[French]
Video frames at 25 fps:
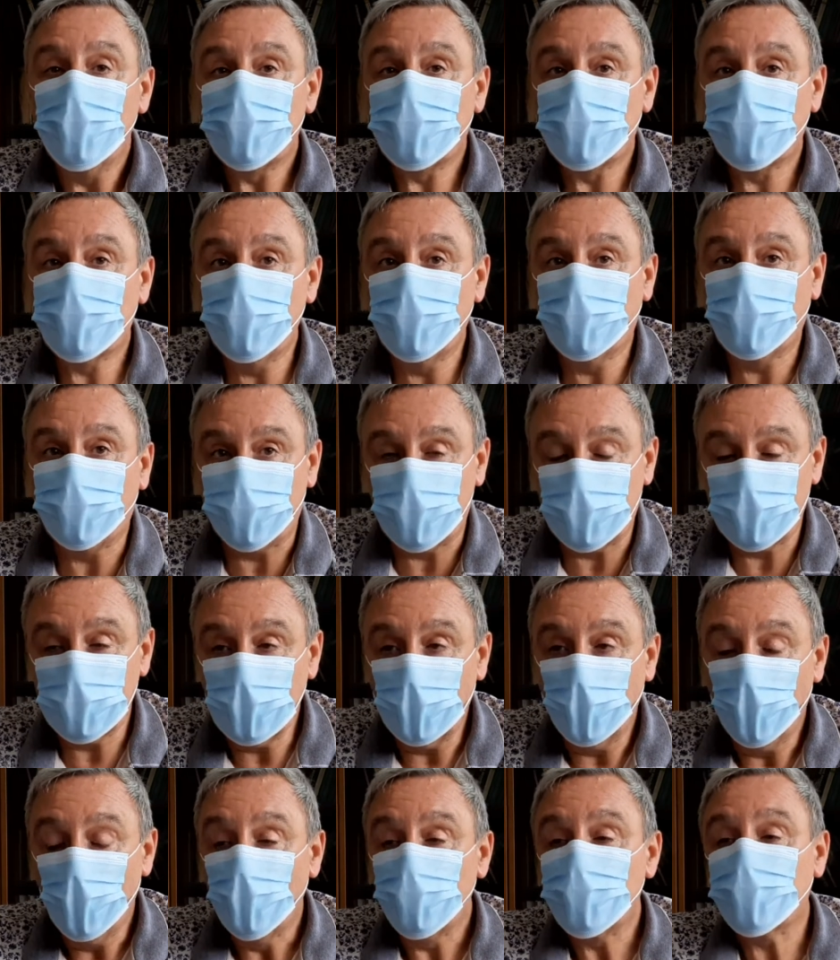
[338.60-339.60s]

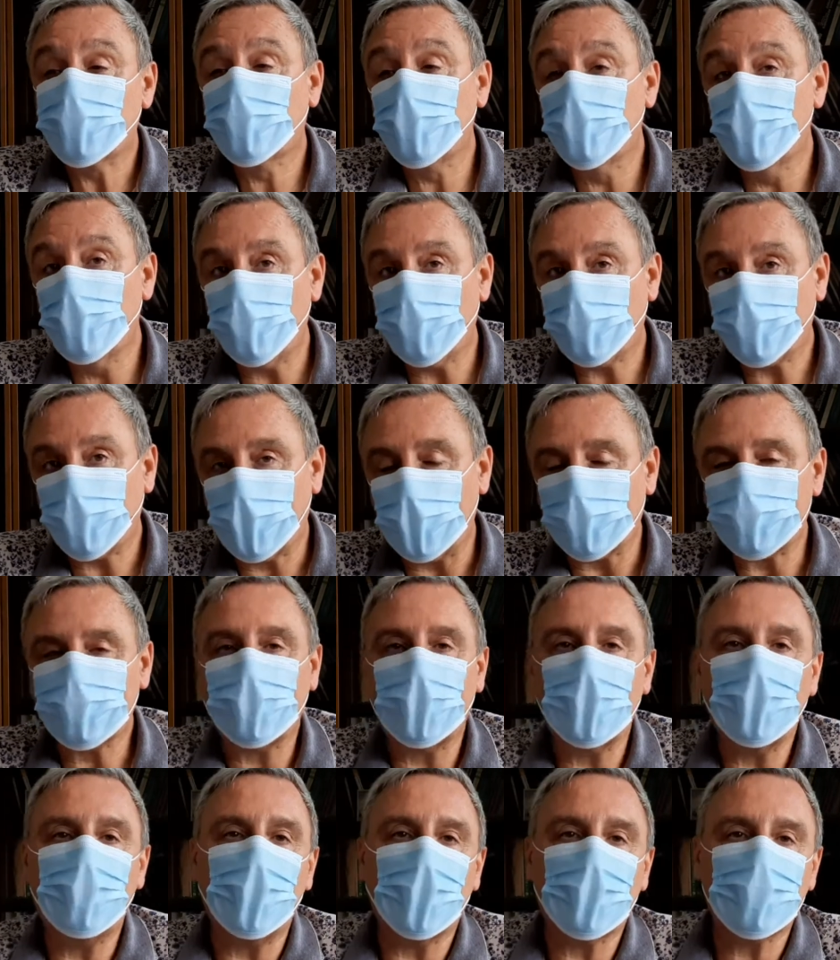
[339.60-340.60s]
suffit, sauf cas
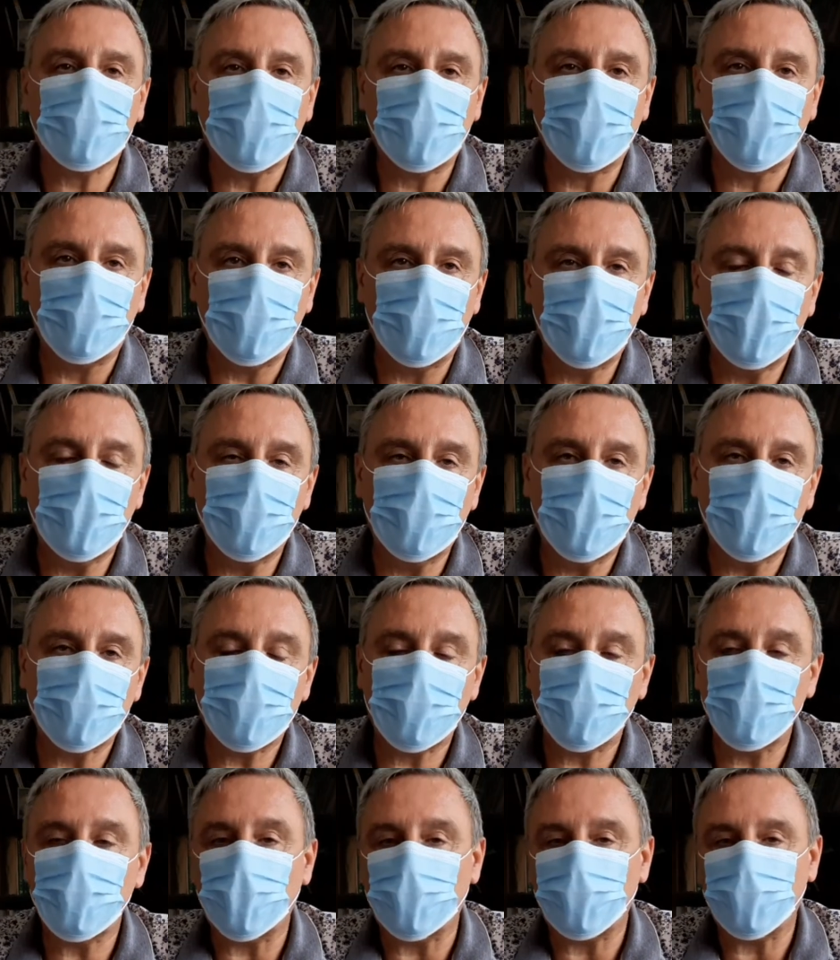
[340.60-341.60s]
très particulier, bien
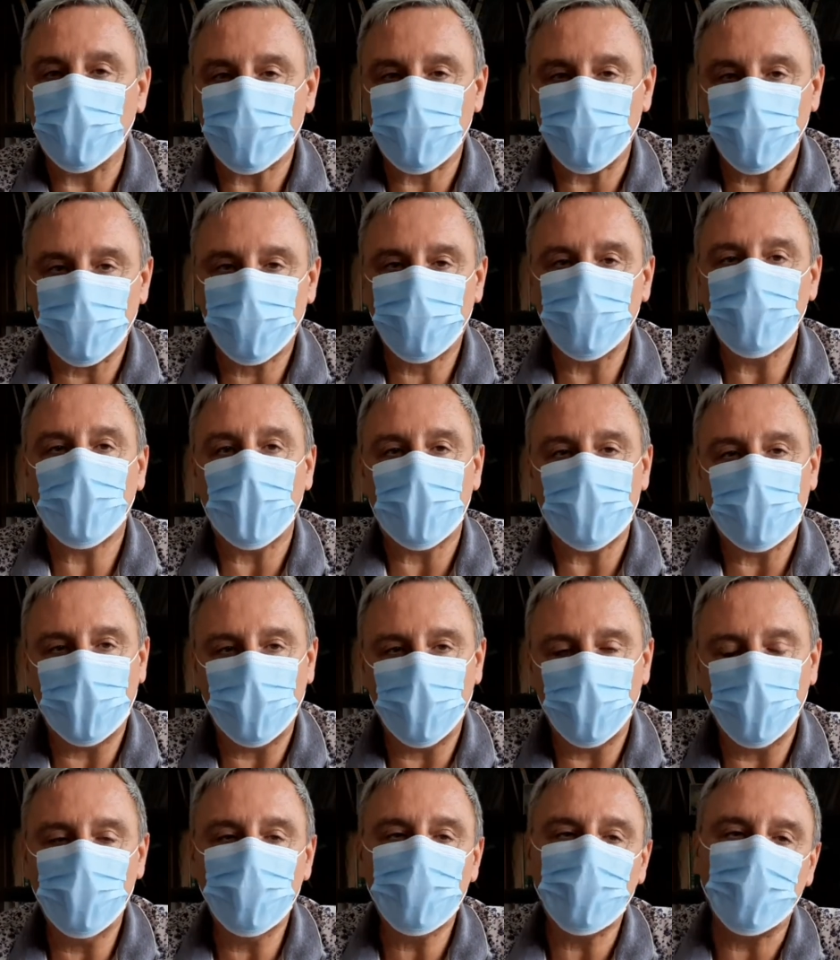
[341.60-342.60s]
sûr, d'affection cutanée
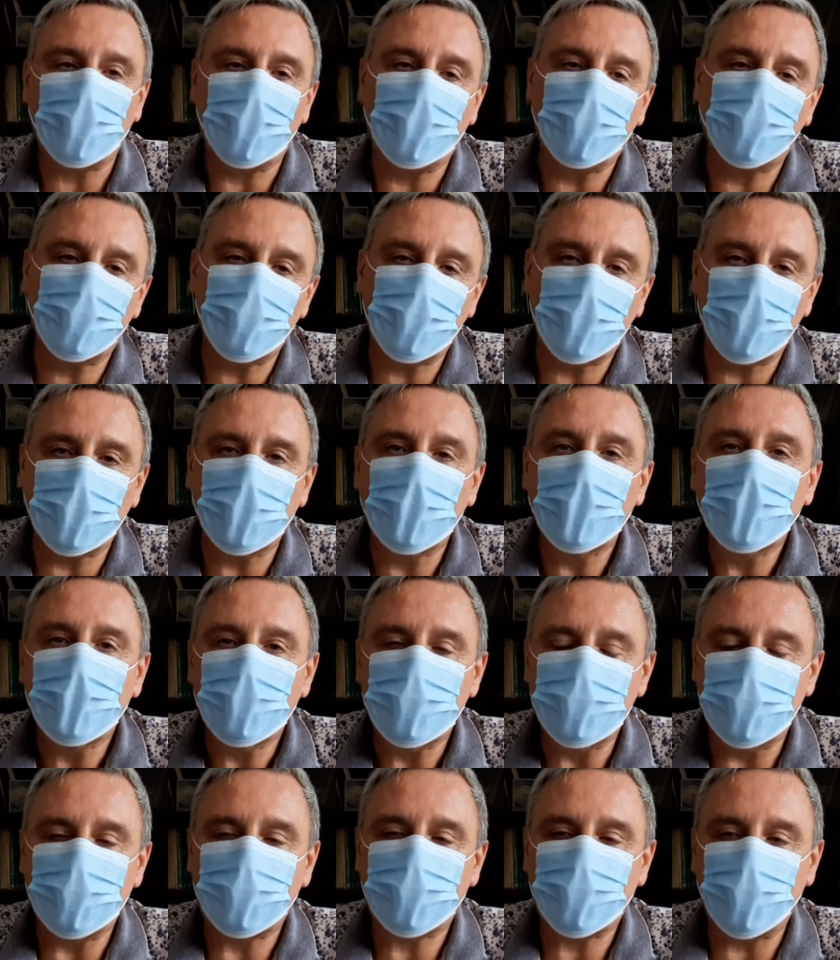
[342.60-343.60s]
ou autre, où il faut des,
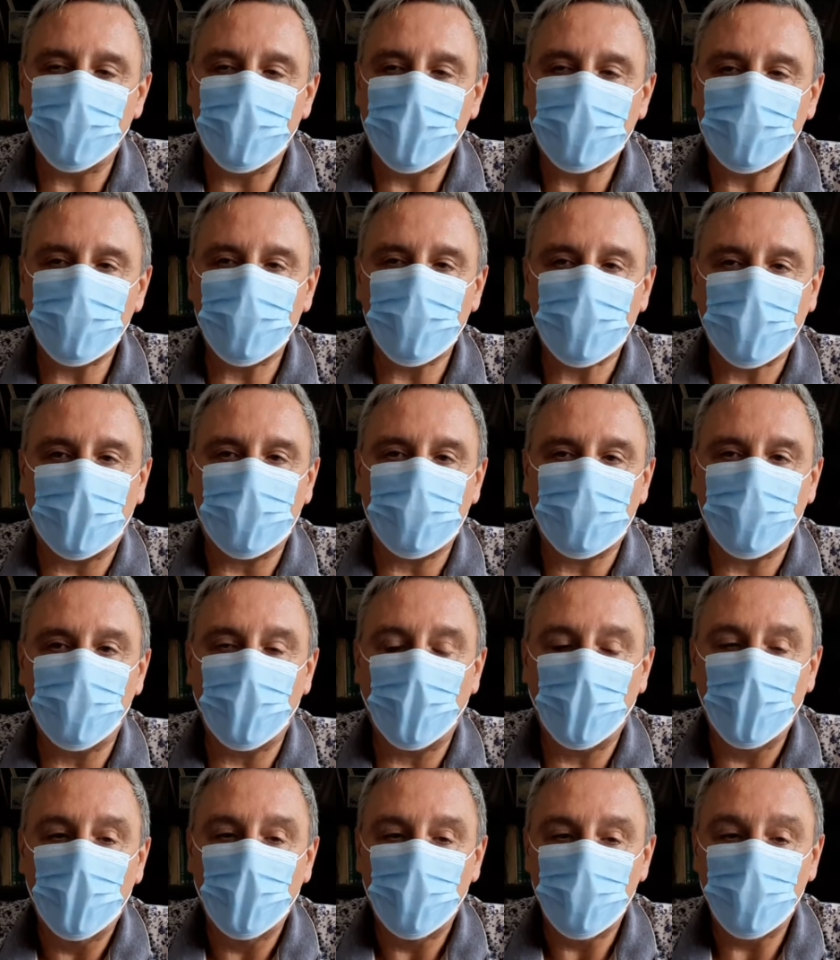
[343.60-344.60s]
des, semaines de
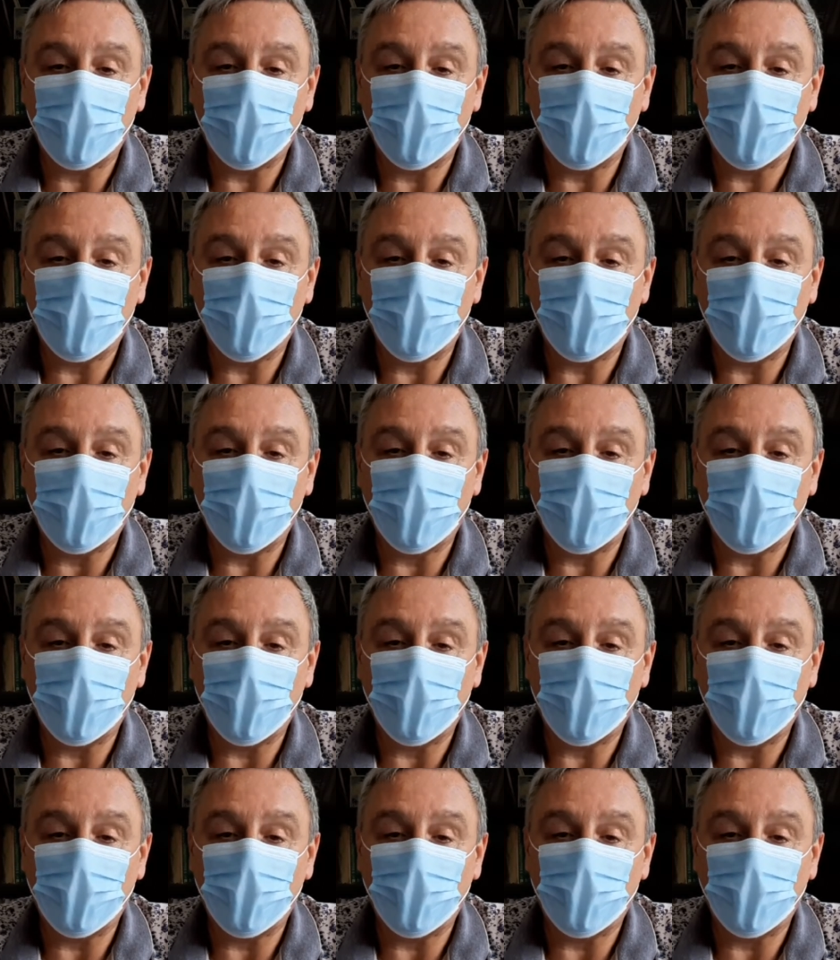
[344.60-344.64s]
traitement.